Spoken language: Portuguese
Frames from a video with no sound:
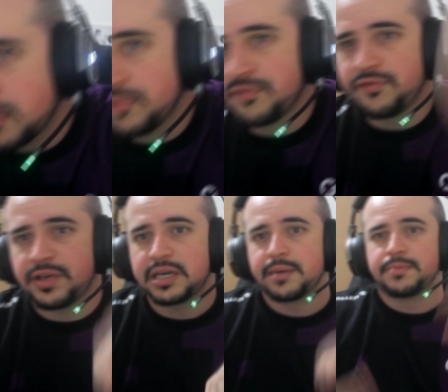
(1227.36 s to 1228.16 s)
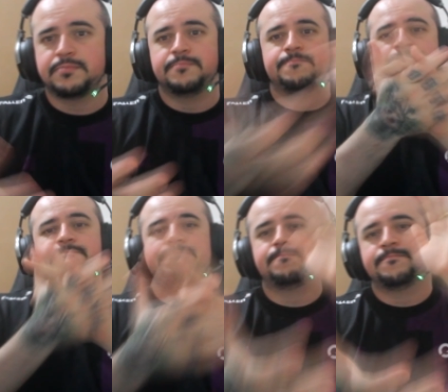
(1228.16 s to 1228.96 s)
que não fica.
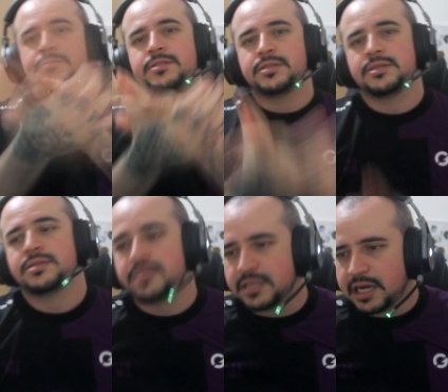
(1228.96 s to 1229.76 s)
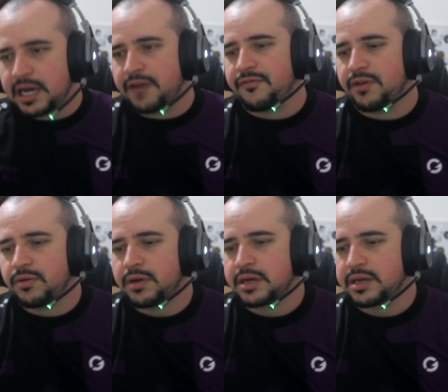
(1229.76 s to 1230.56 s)
Assim cai a
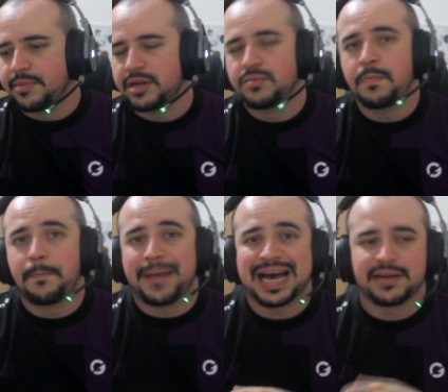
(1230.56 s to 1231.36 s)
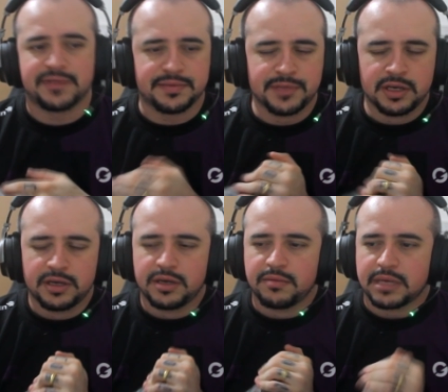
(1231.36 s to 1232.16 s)
Rafão, a câmera não para, velho.
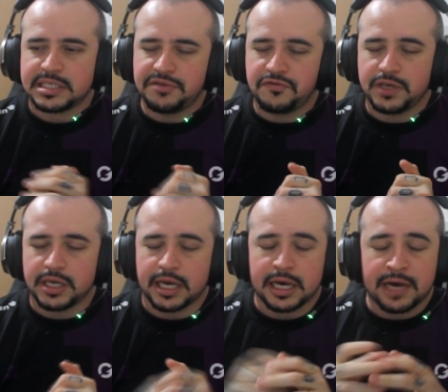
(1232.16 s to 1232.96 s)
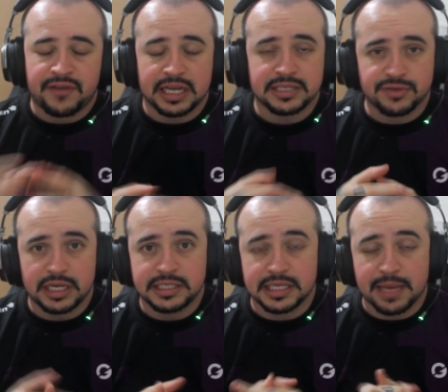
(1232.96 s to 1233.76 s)
Mas enfim, a avaliação
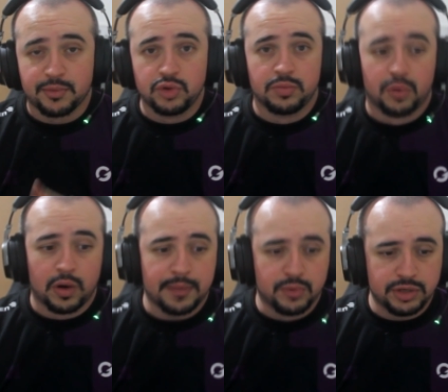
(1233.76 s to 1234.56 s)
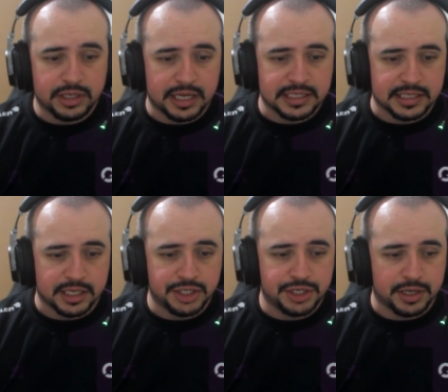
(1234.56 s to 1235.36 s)
dele de CT é muito boa, muito
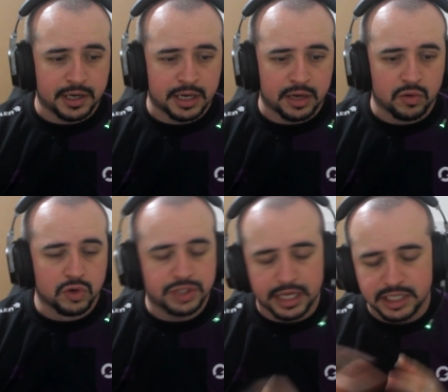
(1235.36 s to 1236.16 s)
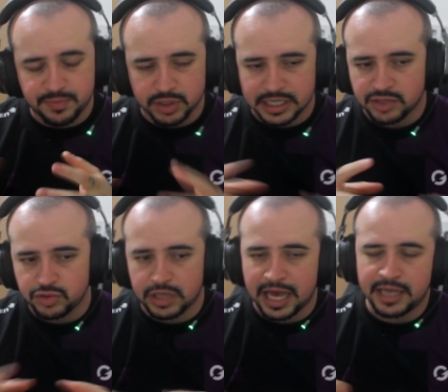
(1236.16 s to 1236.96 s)
interessante. É, eu gostei desse processo
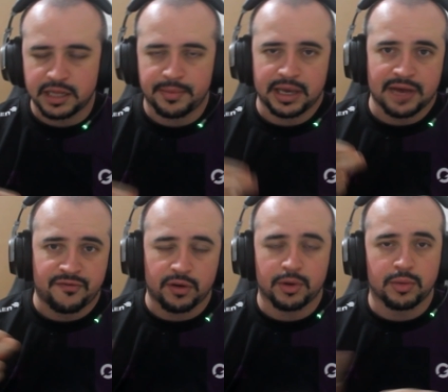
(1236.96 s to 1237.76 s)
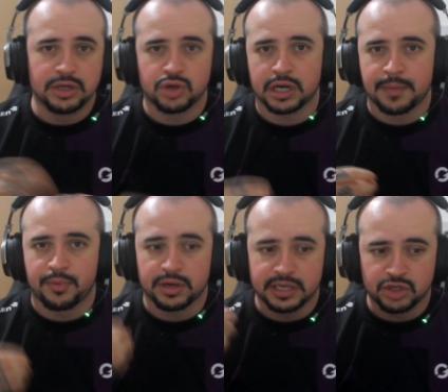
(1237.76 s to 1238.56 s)
do TR também, a forma como ele joga na
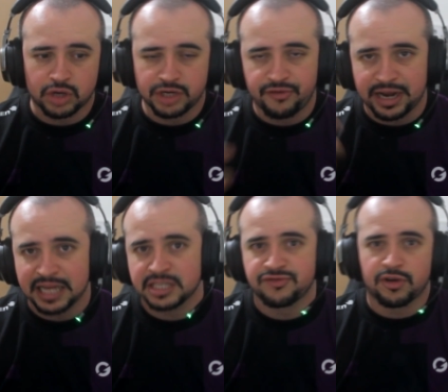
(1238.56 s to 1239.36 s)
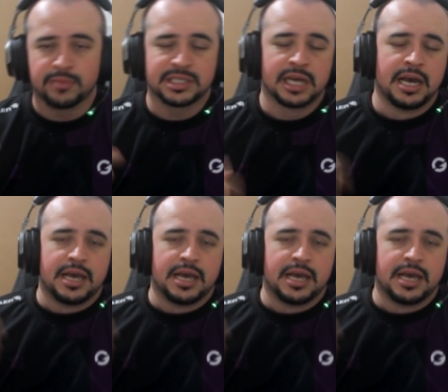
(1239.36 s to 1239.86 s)
porta, ele joga de variadas formas,